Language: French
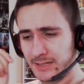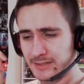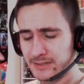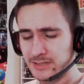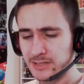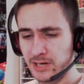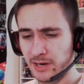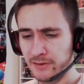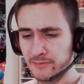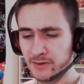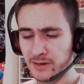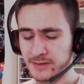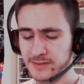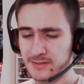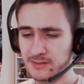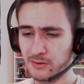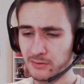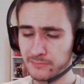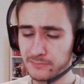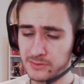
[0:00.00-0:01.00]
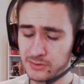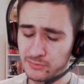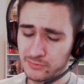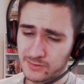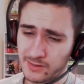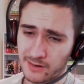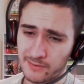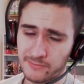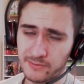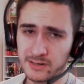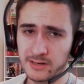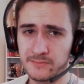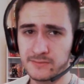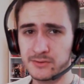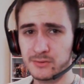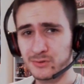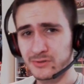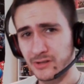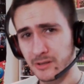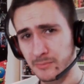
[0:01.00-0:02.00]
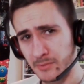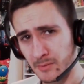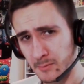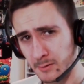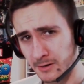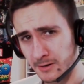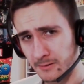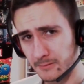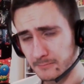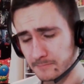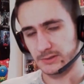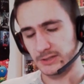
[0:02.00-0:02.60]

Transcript: si j'arrive à rester en vie jusqu'à la fin de la vidéo, ce serait pas mal.